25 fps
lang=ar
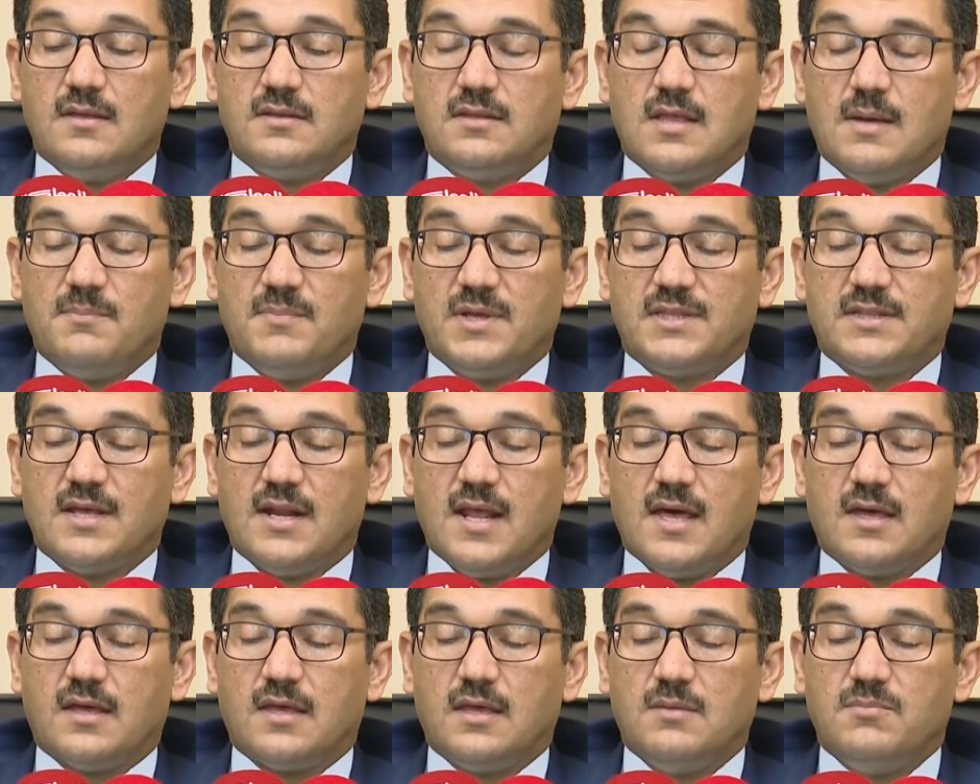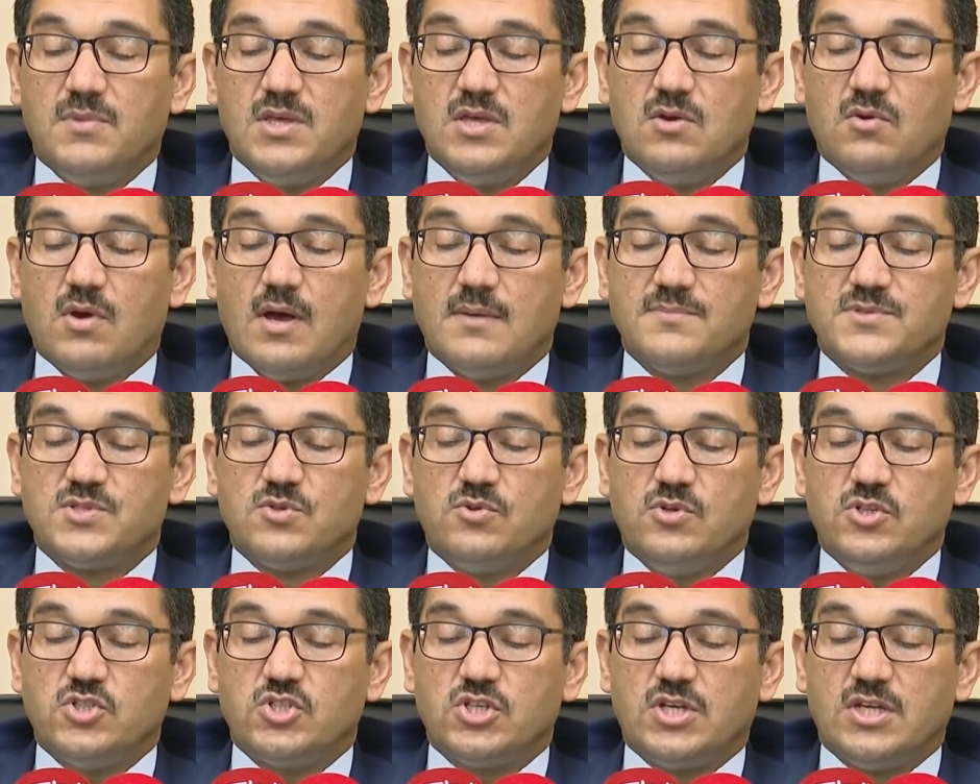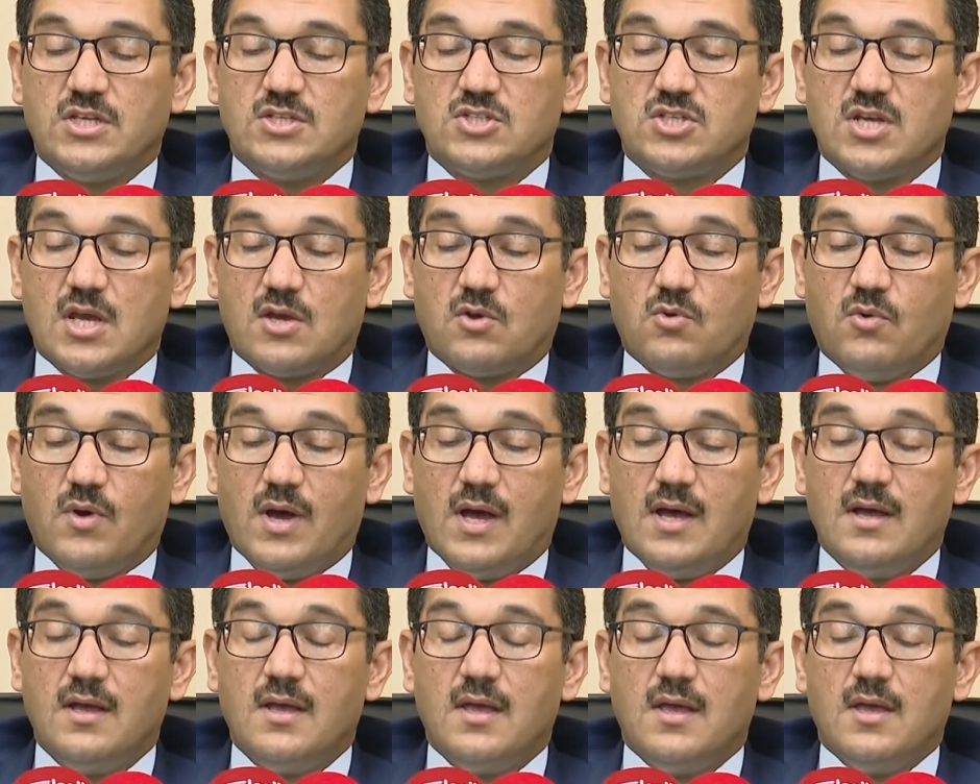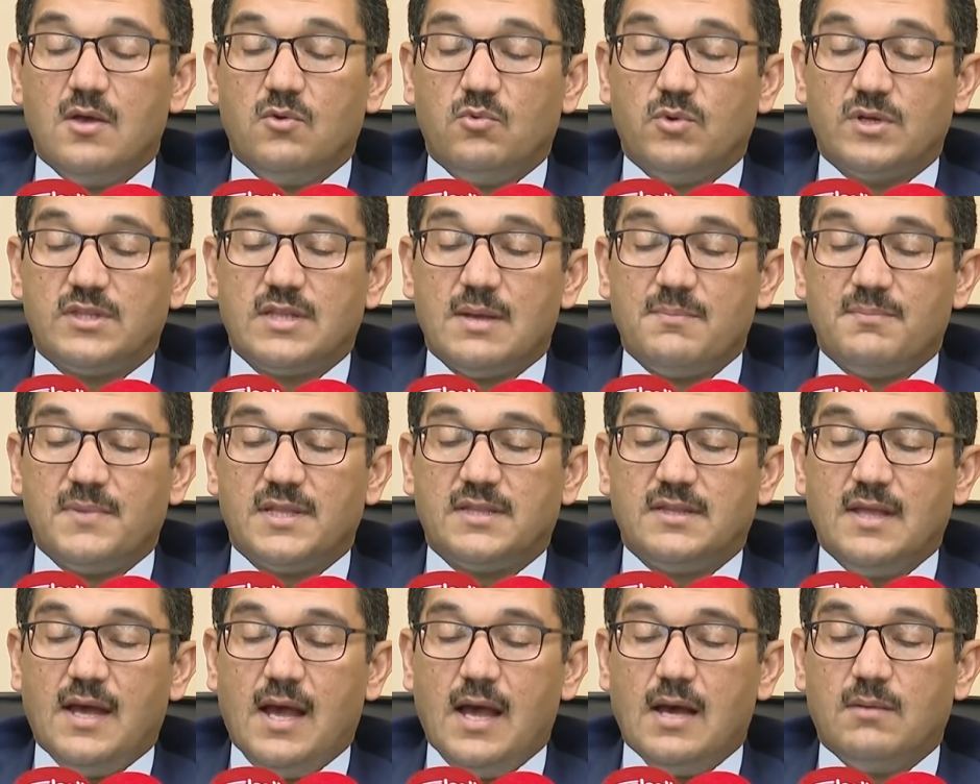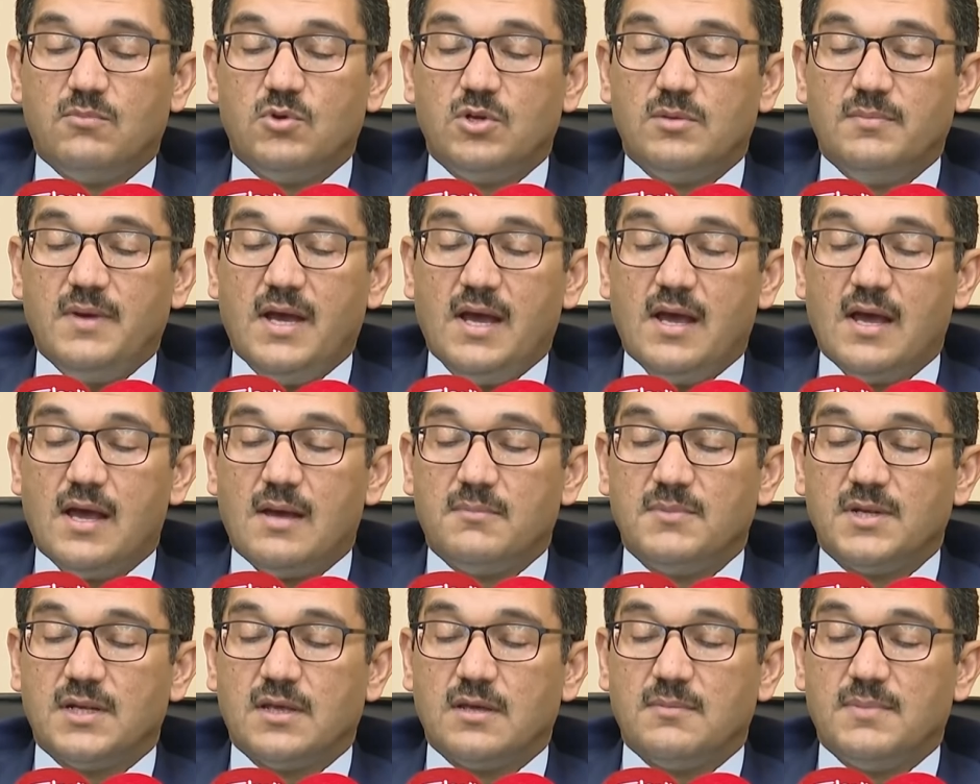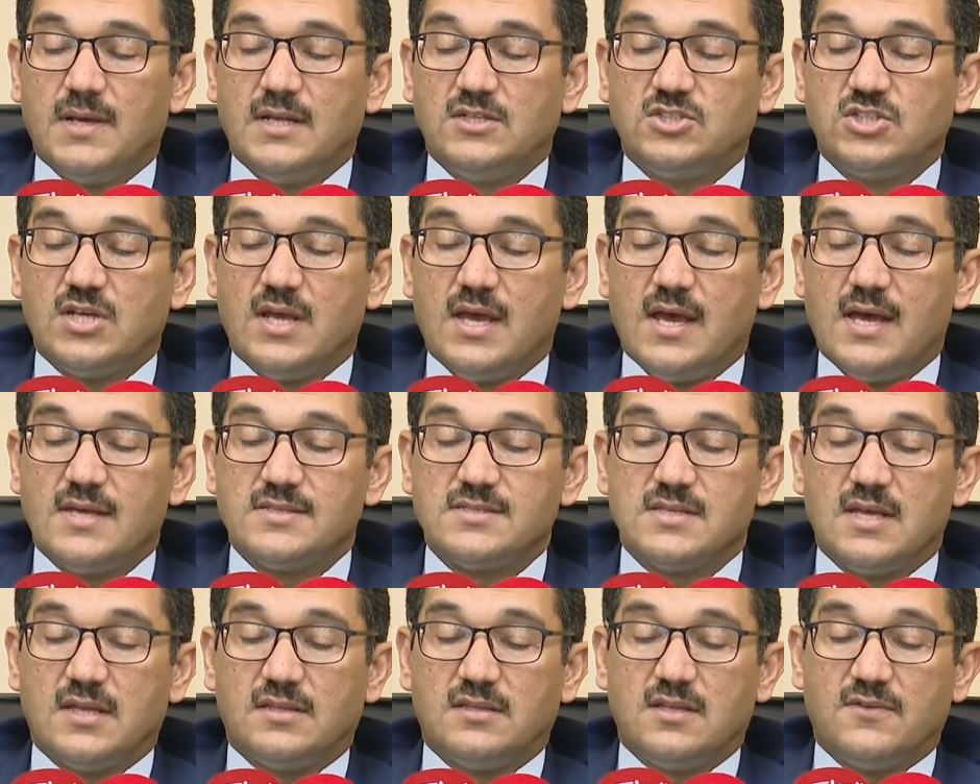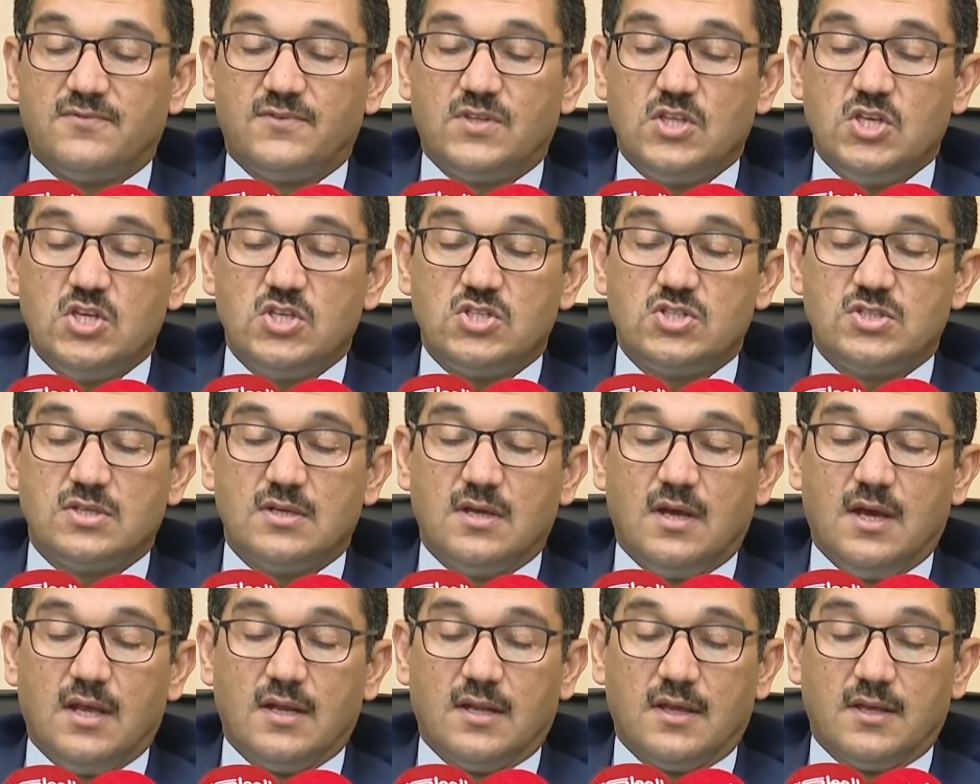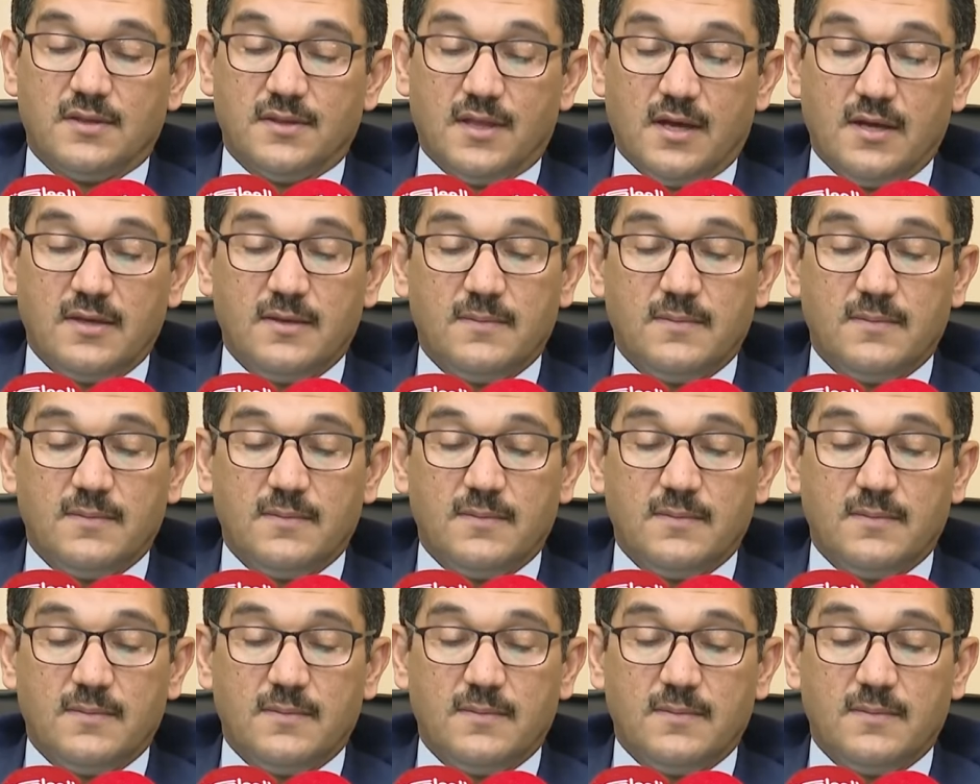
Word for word: تم تلقي 125 شكوى وتم التعامل معها من قبل جهاز التفتيش القضائي